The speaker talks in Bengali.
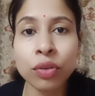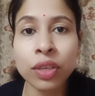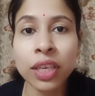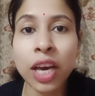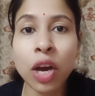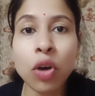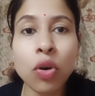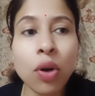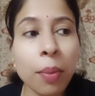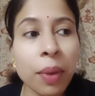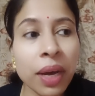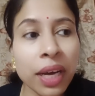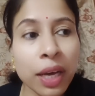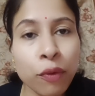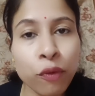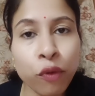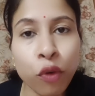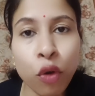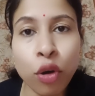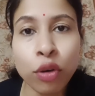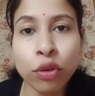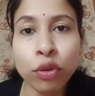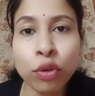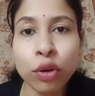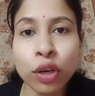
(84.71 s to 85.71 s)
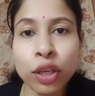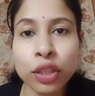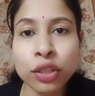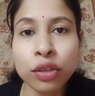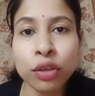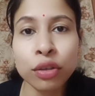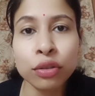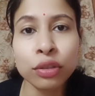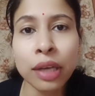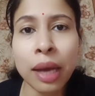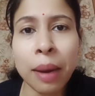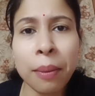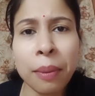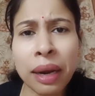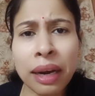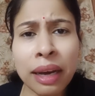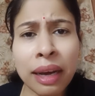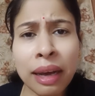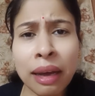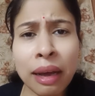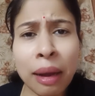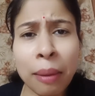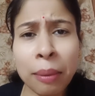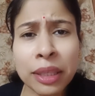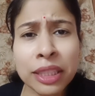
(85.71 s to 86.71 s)
কেউ আমাকে ফোন করেছিল যে
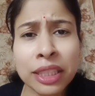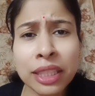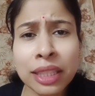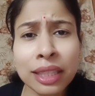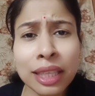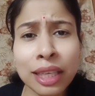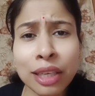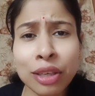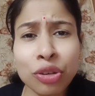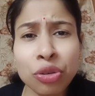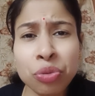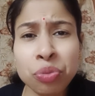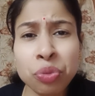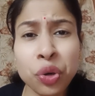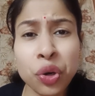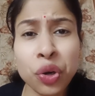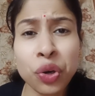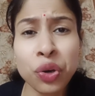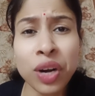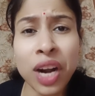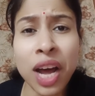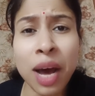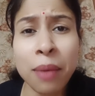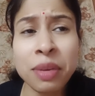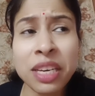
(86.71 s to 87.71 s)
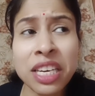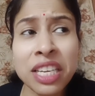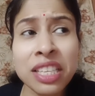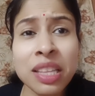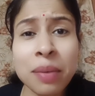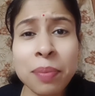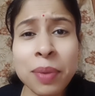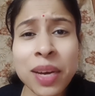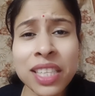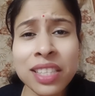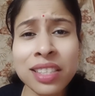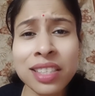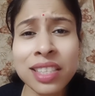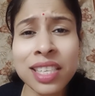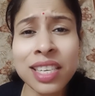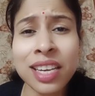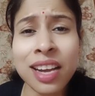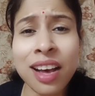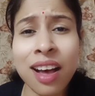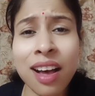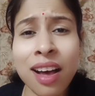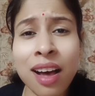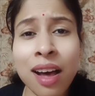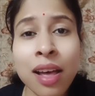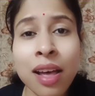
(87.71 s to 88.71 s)
আমাকে আমার সাথে এরকম করো না আমি নিতে পারছি না